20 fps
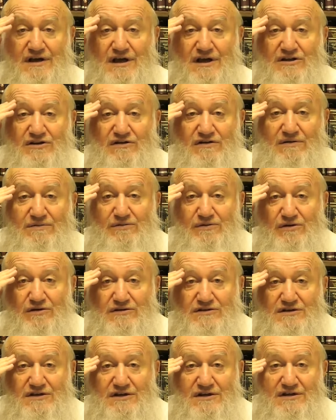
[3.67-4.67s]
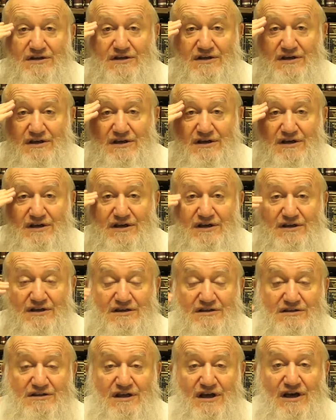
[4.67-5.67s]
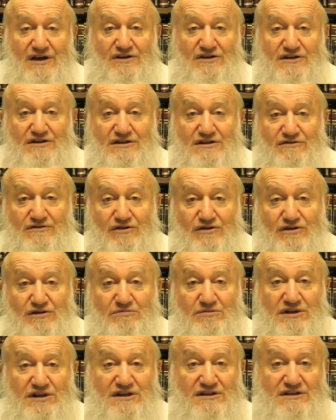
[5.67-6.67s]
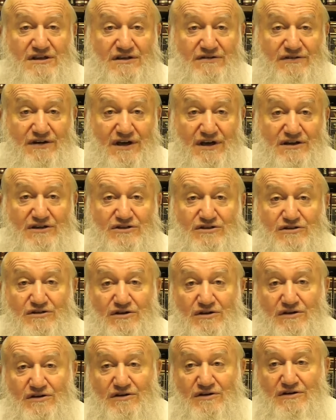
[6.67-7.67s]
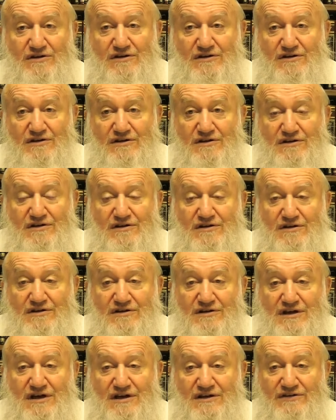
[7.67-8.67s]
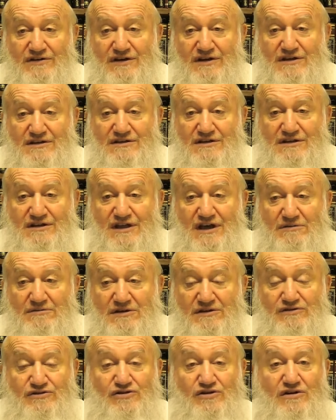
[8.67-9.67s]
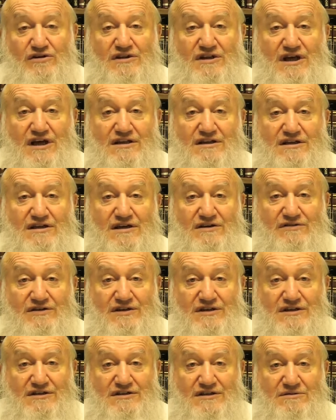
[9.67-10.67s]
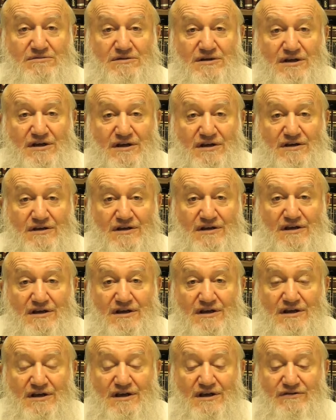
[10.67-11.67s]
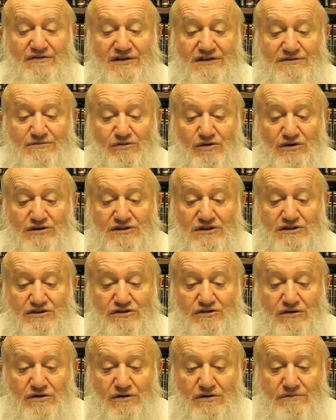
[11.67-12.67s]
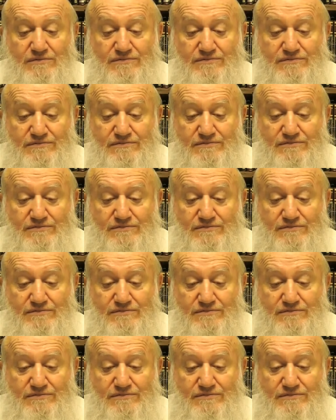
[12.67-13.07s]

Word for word: этого вопроса, не знаю ничего, но подозреваю, что, как говорится, там не все гладко в этой семье. И возможно, что